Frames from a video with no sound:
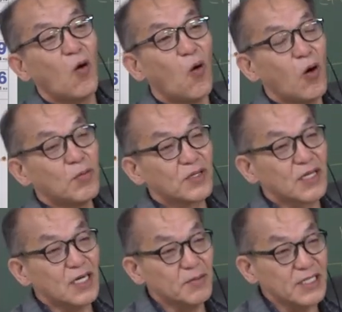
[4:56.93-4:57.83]

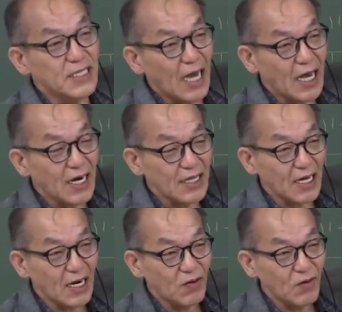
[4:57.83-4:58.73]
오월부터 음이 하나
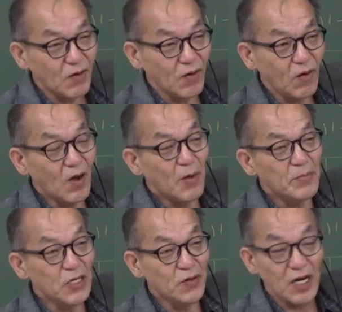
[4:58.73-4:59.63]
자라고
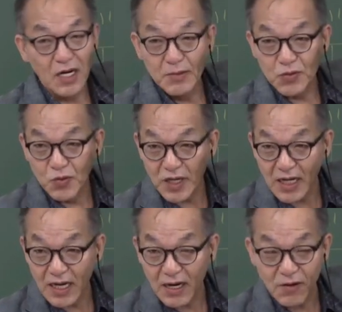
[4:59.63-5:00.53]
미월에 음이 두 개
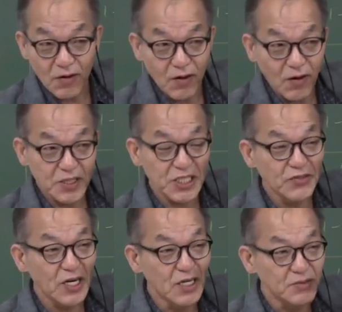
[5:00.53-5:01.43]
자라고
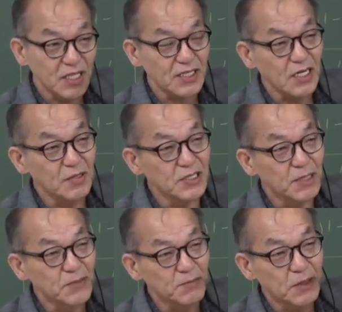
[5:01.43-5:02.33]
신월에 음이 이제 음이
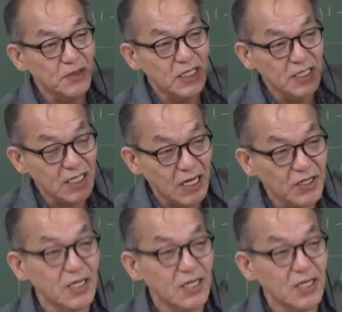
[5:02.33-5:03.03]
점점 점점 커져가요.